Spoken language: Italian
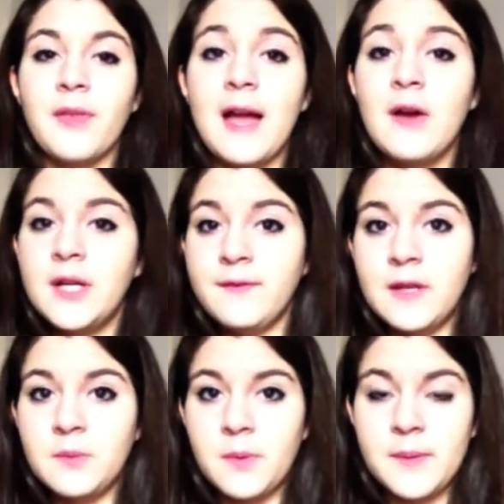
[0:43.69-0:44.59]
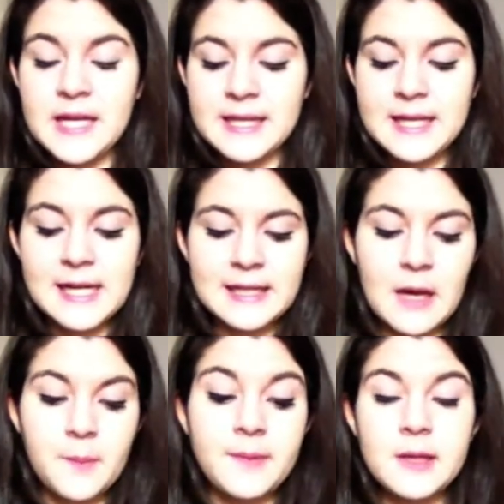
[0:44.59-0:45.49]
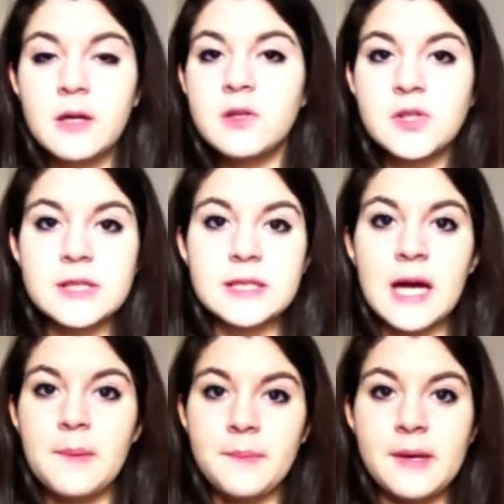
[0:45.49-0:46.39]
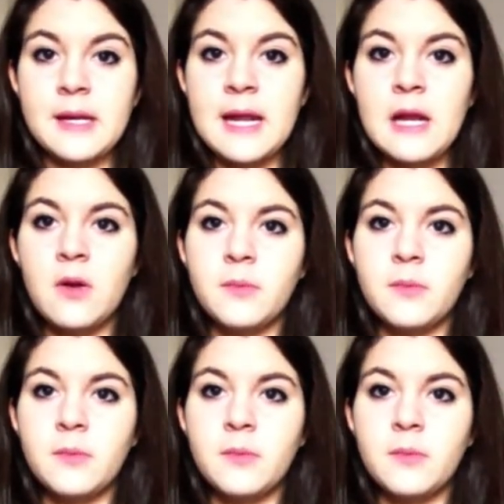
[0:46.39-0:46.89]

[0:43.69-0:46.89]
ha una fine un po' aperta in realtà, però ci sta a pennello